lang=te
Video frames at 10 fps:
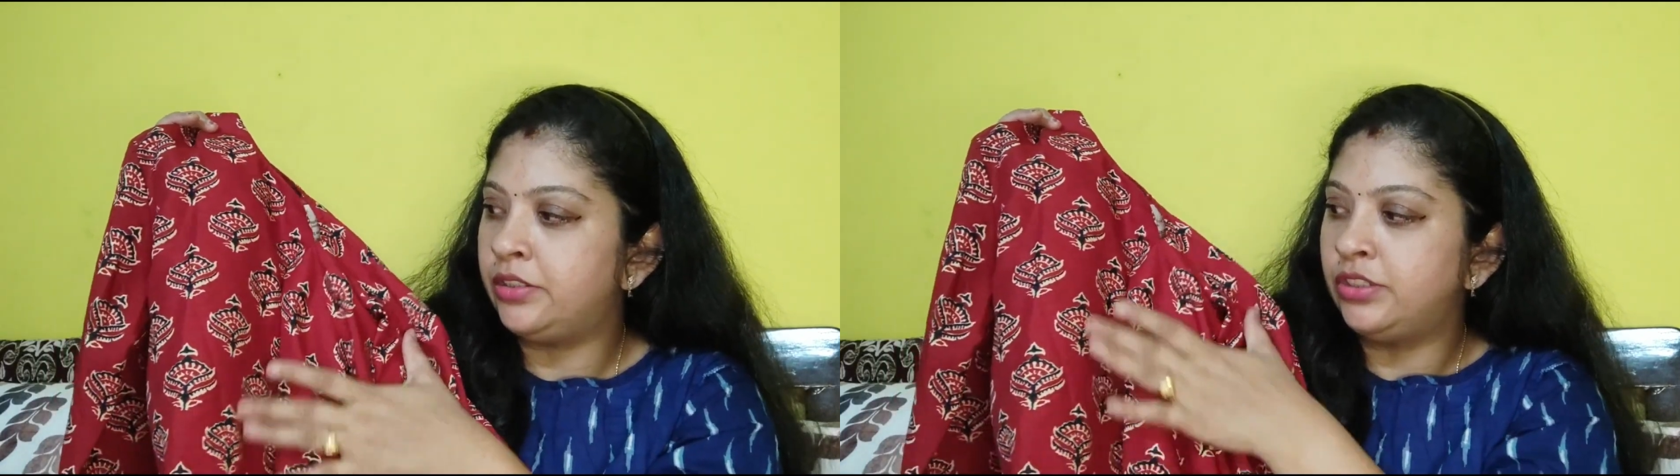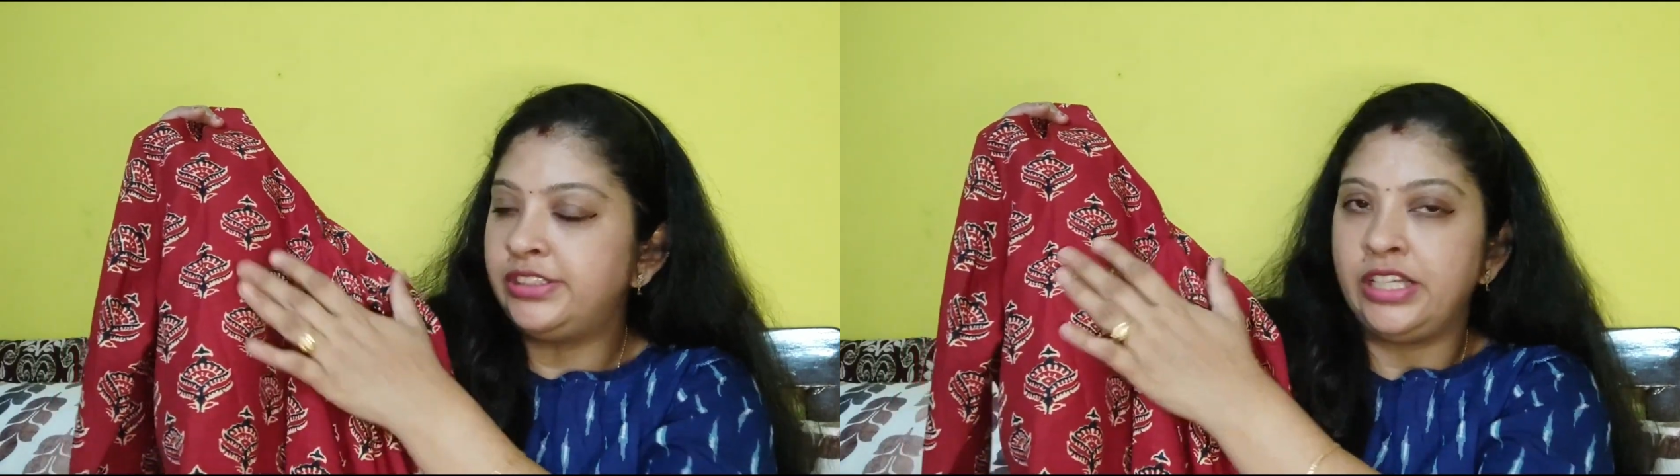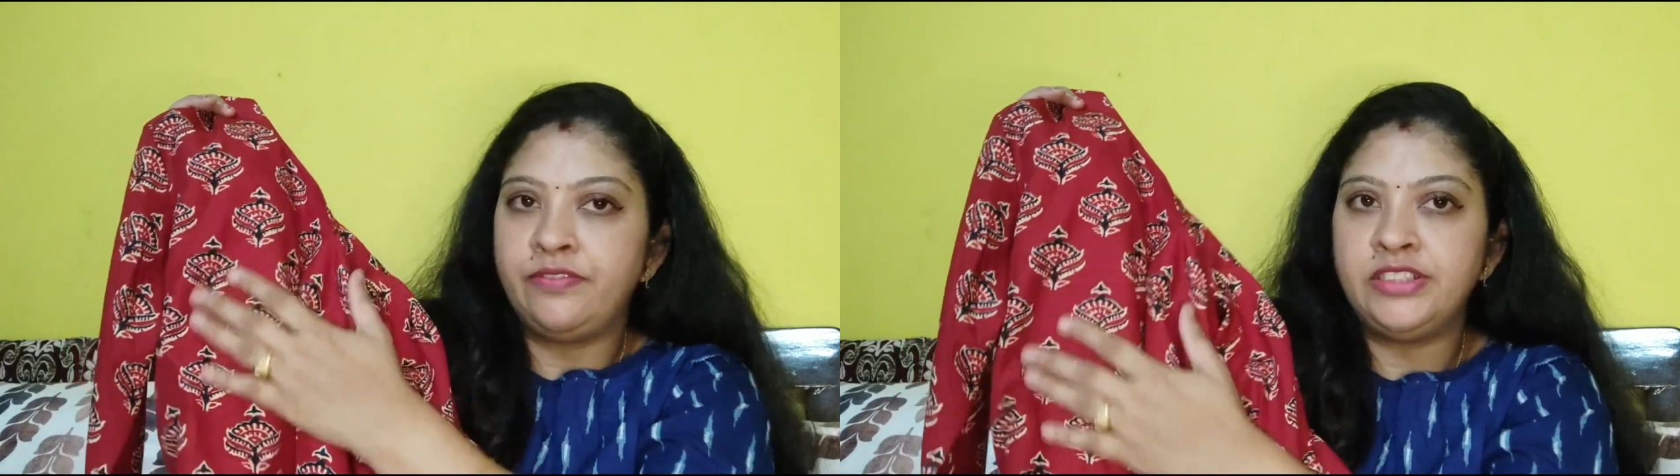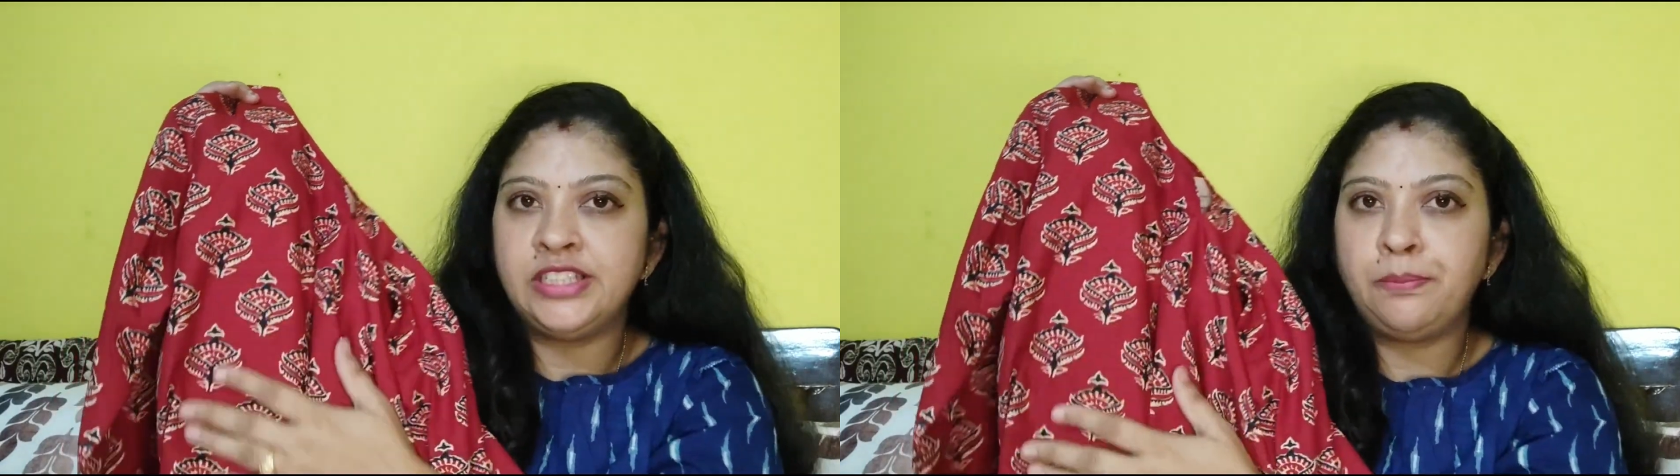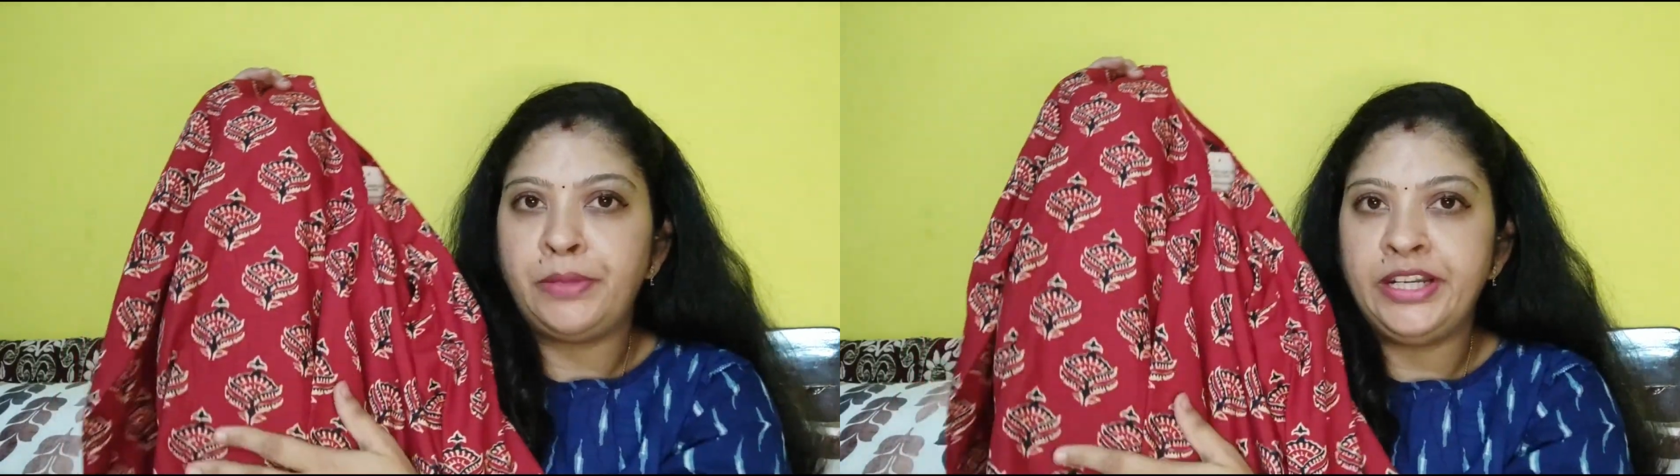యూనో సెల్ఫ్
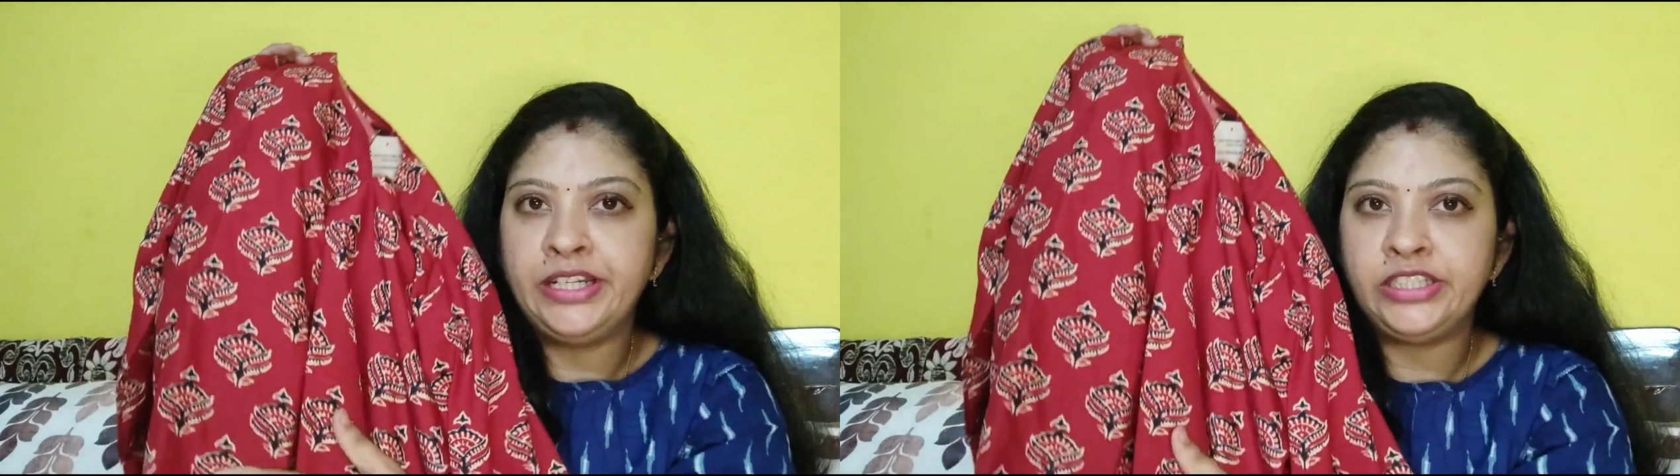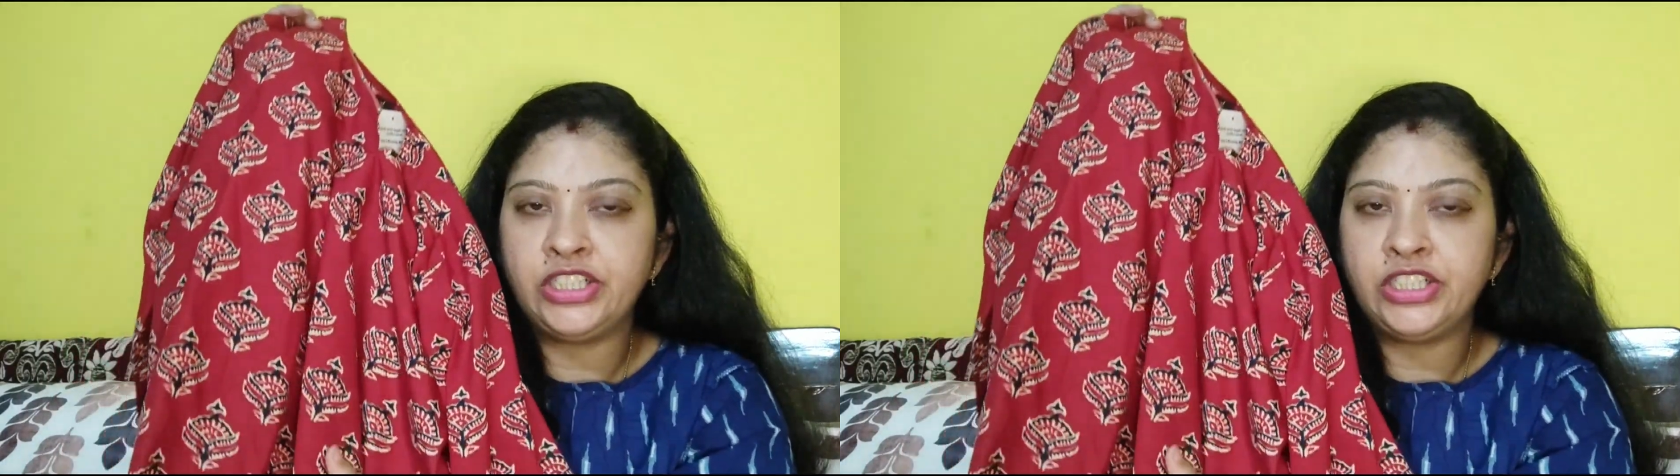డిజైన్ ప్రింట్